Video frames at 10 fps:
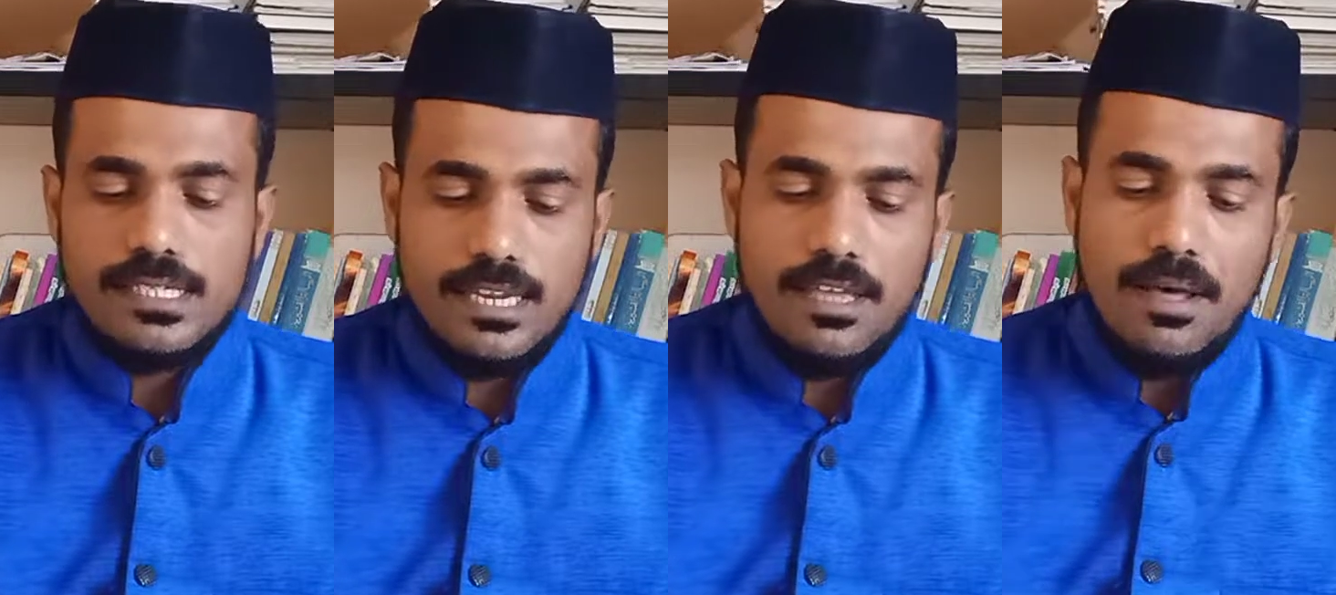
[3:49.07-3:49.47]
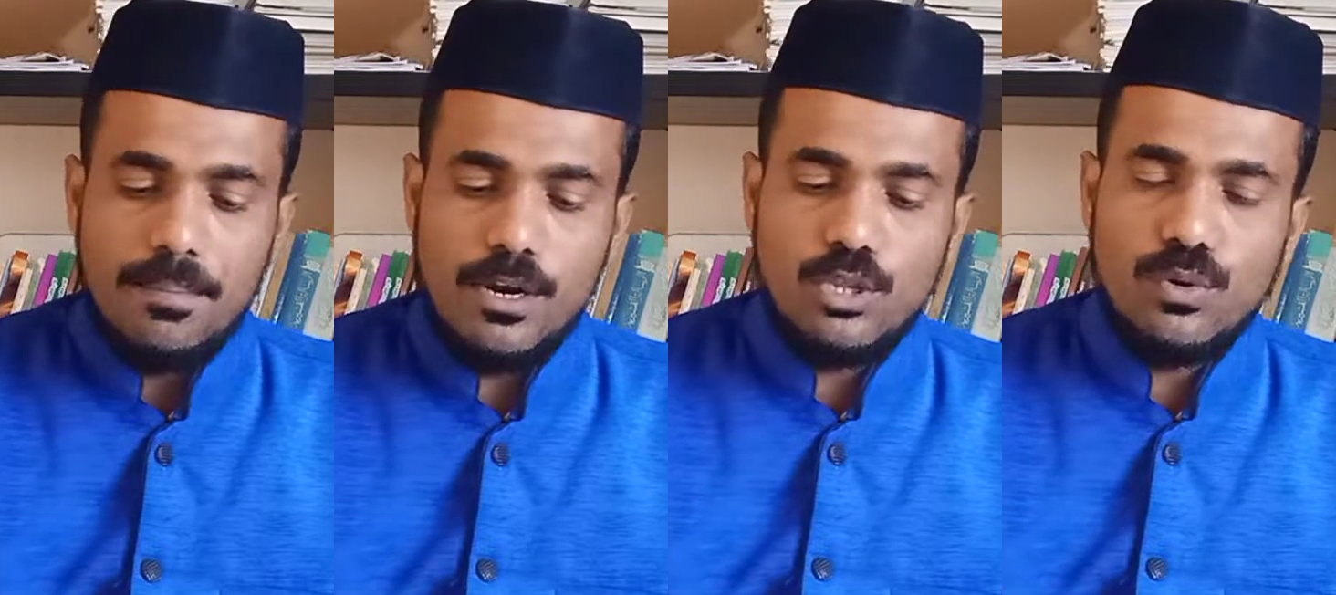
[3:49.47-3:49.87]
சரி
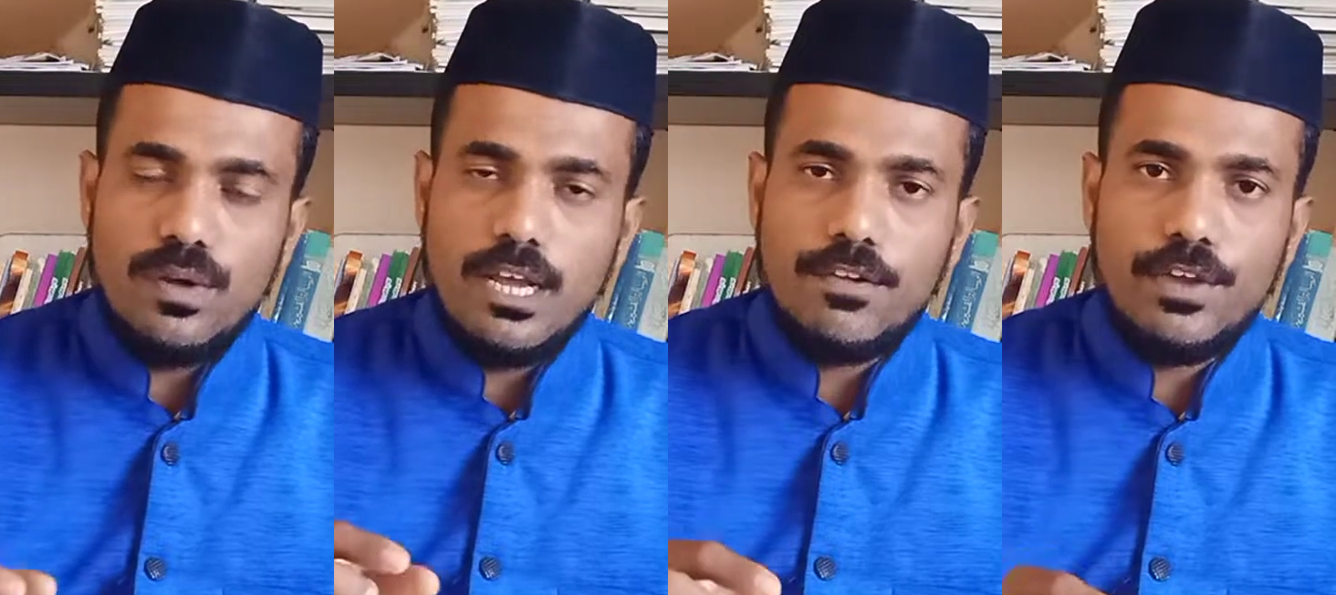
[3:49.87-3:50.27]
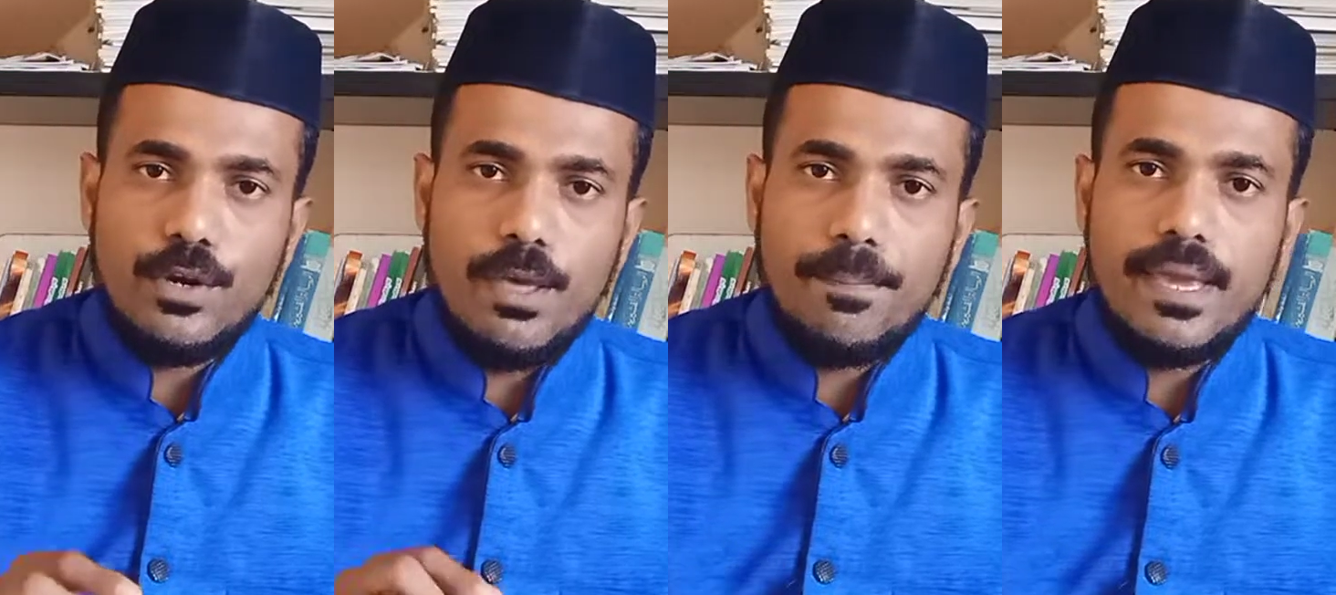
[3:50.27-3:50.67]
மருத்துவ
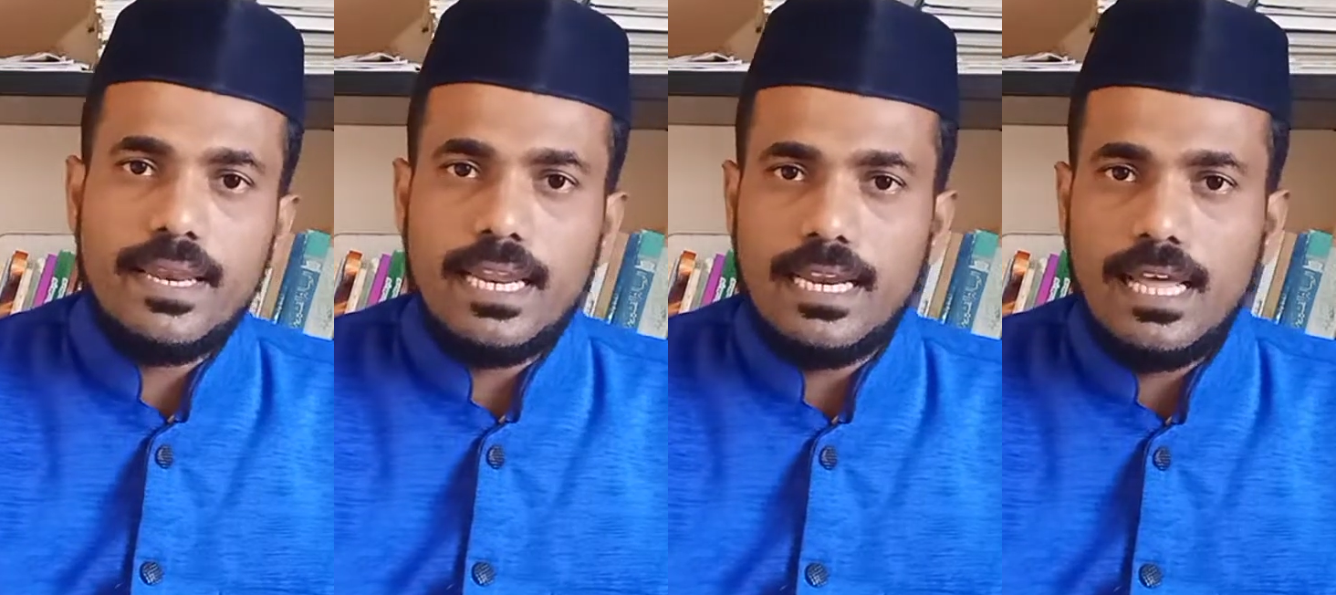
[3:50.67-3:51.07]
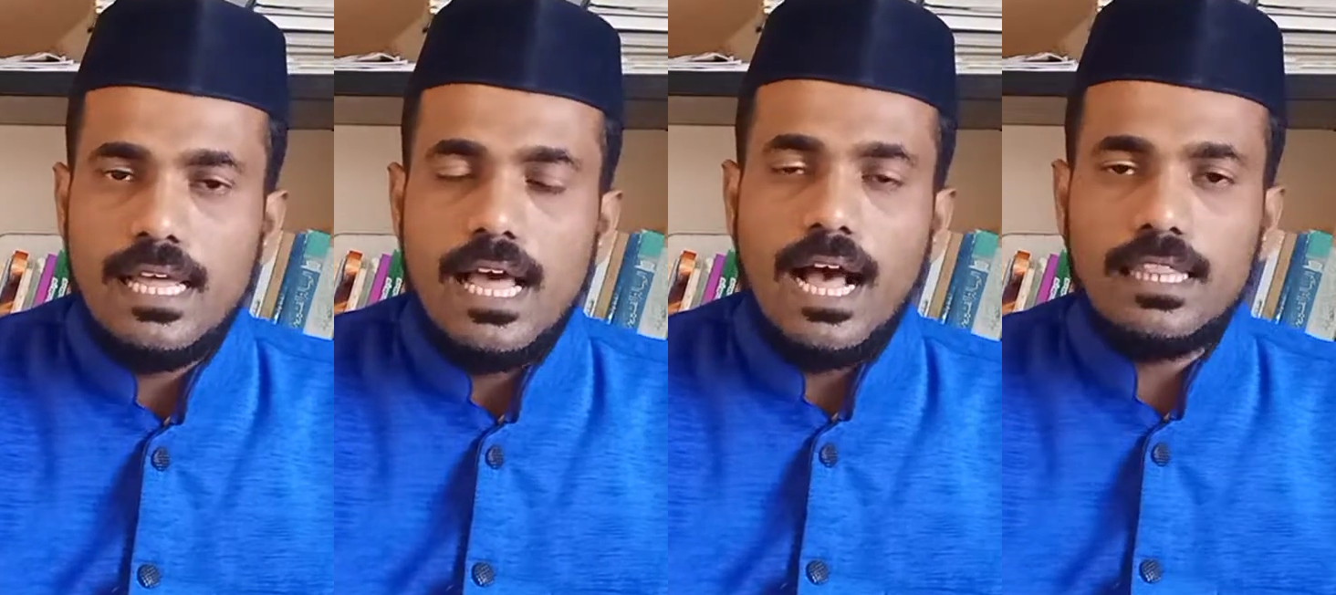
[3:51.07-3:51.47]
கல்வியினுடைய பயன் என்ன
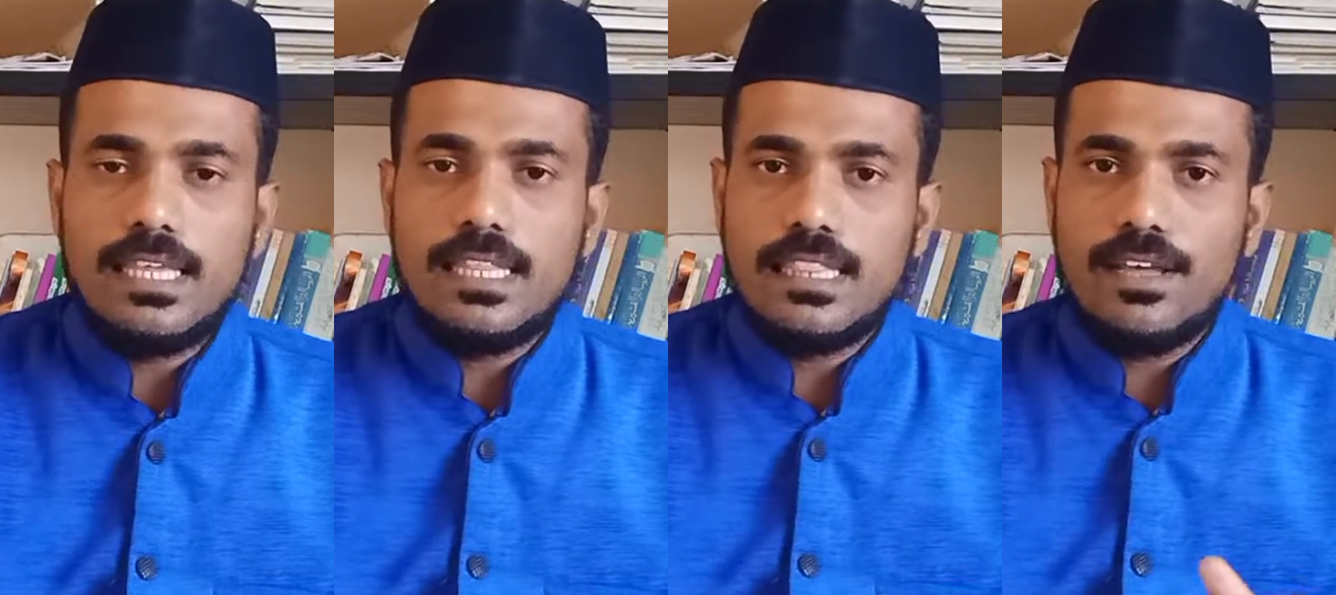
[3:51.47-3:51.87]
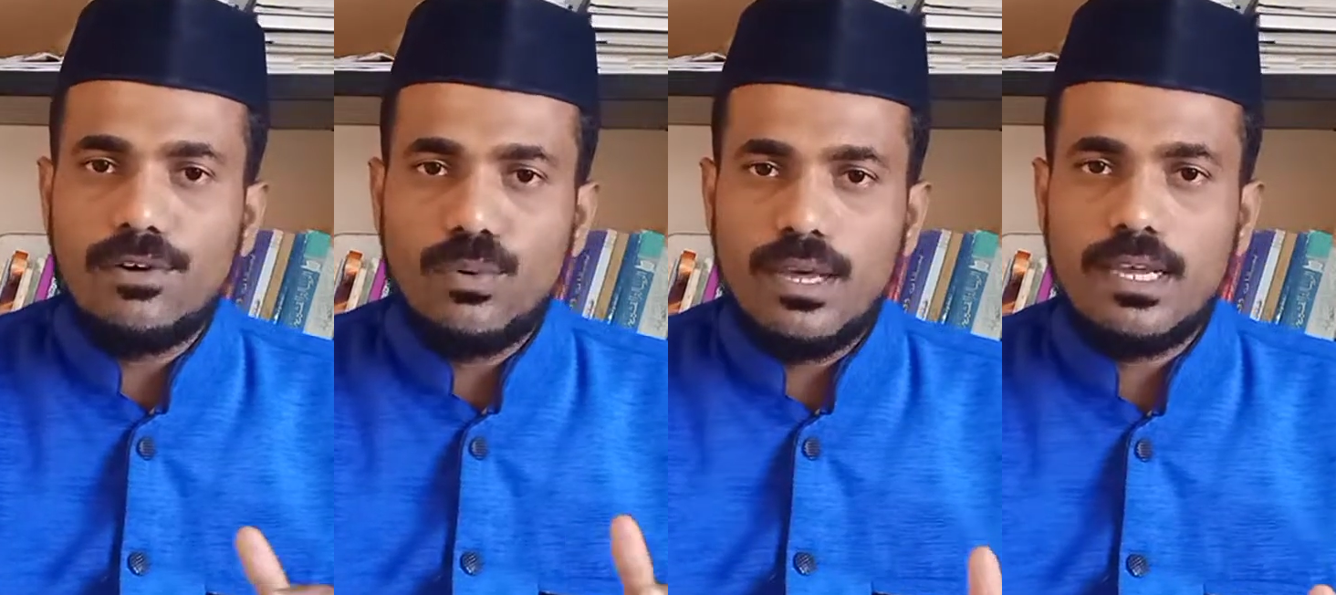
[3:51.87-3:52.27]
அது இந்த
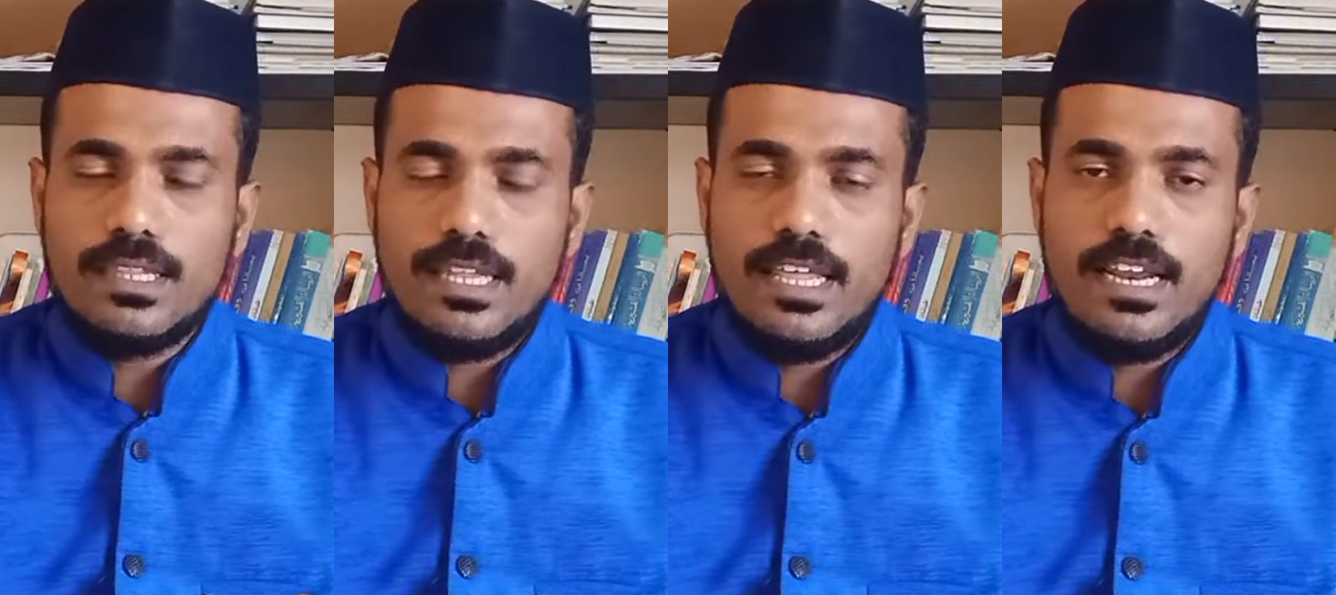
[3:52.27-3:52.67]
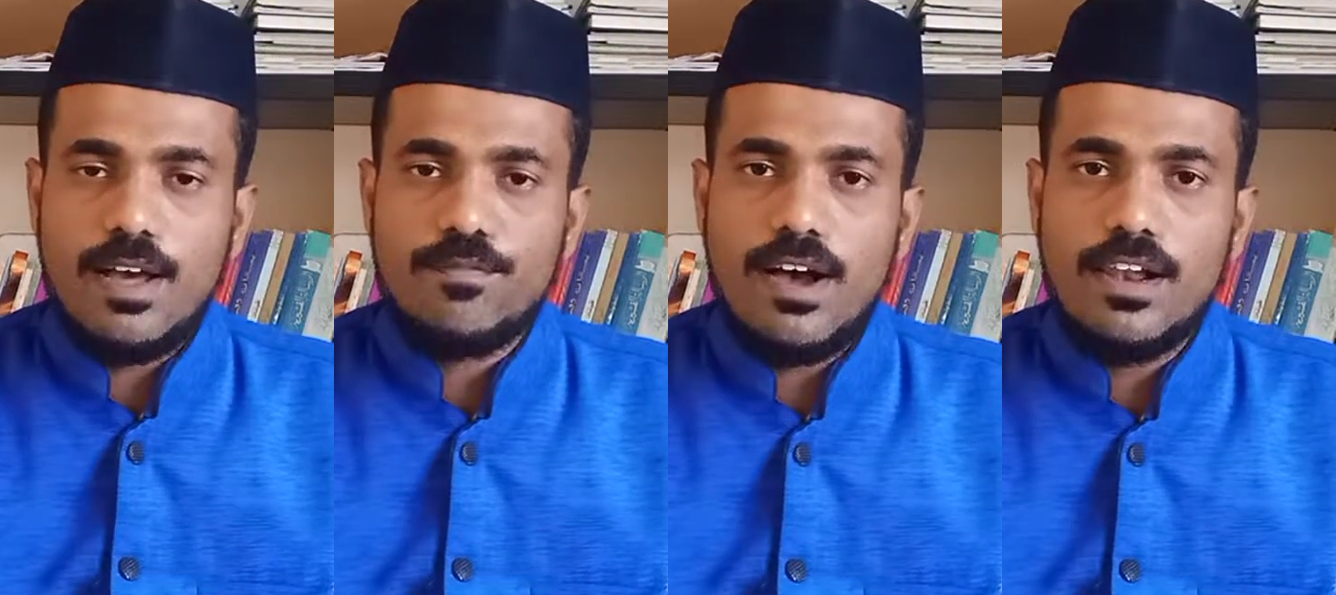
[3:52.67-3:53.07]
உலகத்திலே
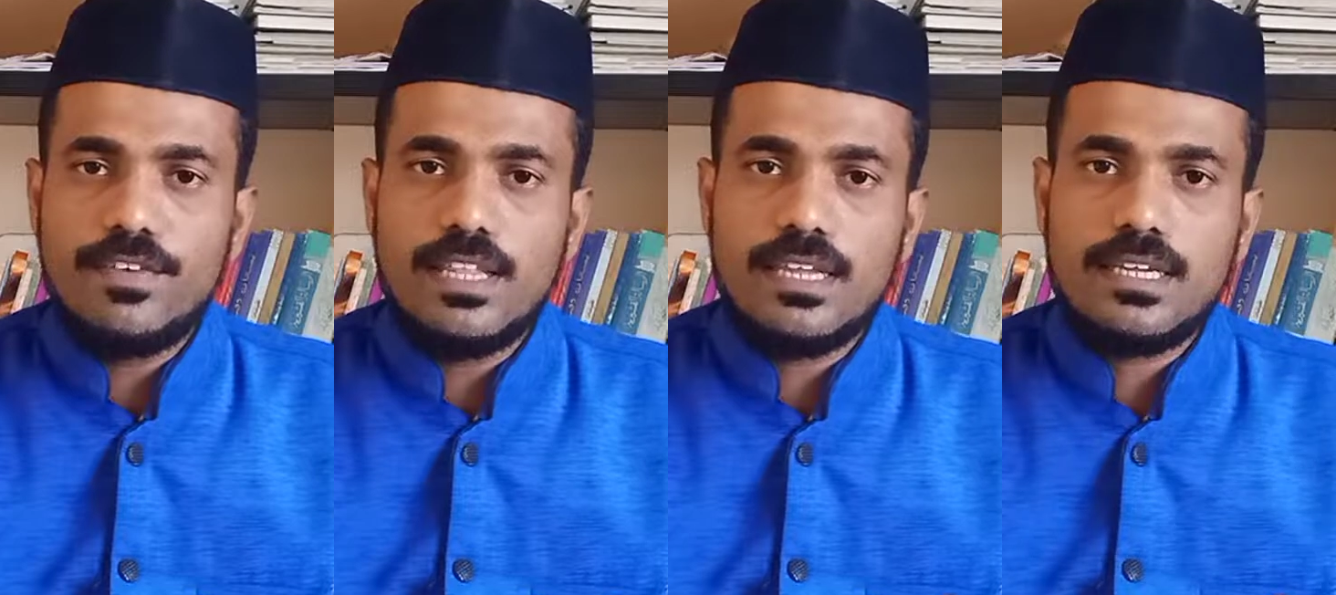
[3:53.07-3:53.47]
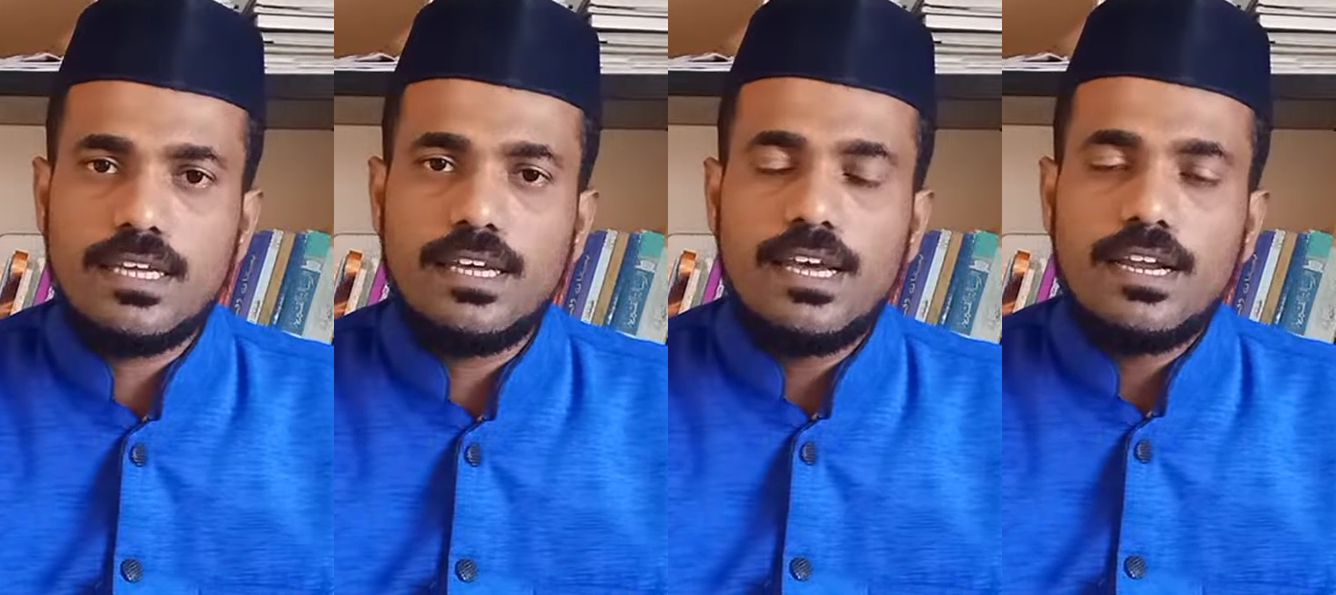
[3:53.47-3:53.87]
நாம் வாழ்வதற்கு